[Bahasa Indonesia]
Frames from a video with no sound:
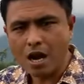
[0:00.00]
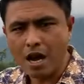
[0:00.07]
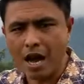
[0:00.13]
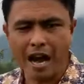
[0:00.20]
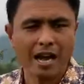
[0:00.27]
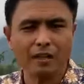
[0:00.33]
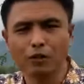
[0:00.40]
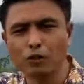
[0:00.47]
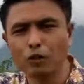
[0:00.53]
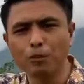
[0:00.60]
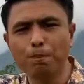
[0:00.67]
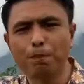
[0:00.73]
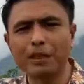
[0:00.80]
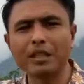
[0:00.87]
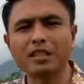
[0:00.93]
aku
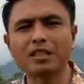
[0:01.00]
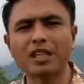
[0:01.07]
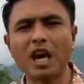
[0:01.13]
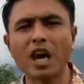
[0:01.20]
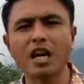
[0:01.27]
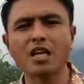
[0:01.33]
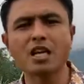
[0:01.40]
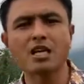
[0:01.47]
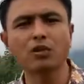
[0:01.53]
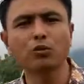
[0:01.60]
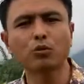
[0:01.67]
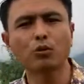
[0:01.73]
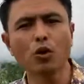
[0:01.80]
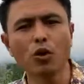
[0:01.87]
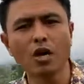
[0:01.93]
percaya
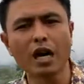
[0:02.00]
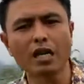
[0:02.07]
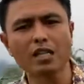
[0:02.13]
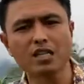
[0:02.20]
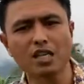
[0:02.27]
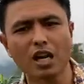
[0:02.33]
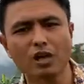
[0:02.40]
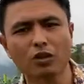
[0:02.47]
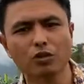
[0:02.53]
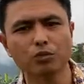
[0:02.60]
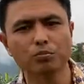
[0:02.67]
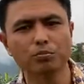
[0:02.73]
Tuhan sanggup